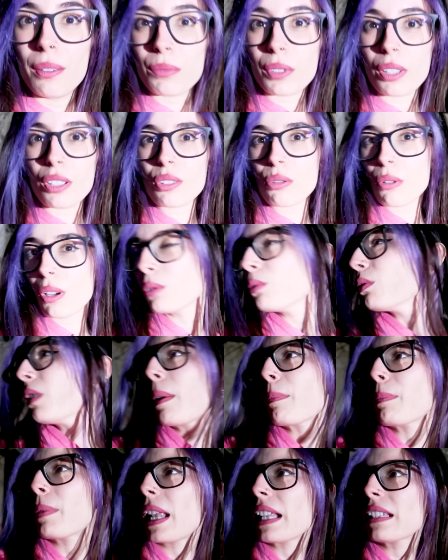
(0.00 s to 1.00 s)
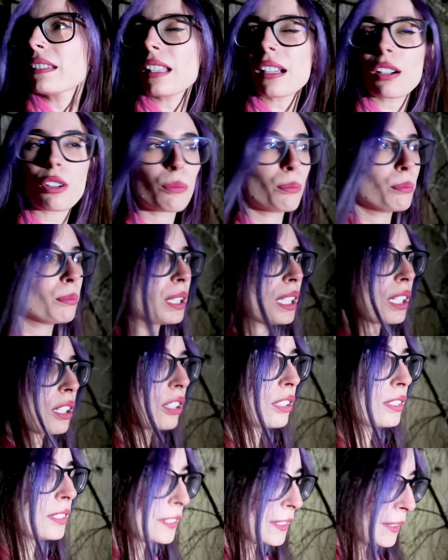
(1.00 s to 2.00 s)
Está llevando una planta
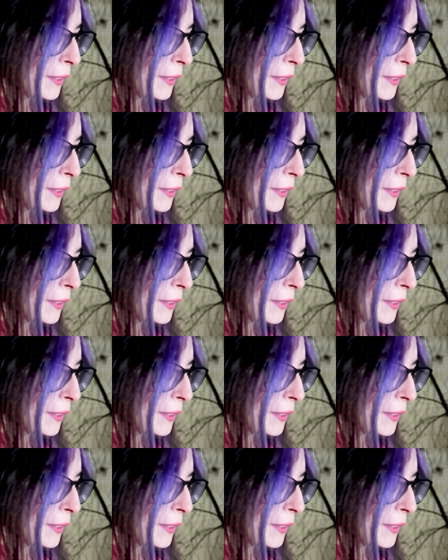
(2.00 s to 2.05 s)
conmigo.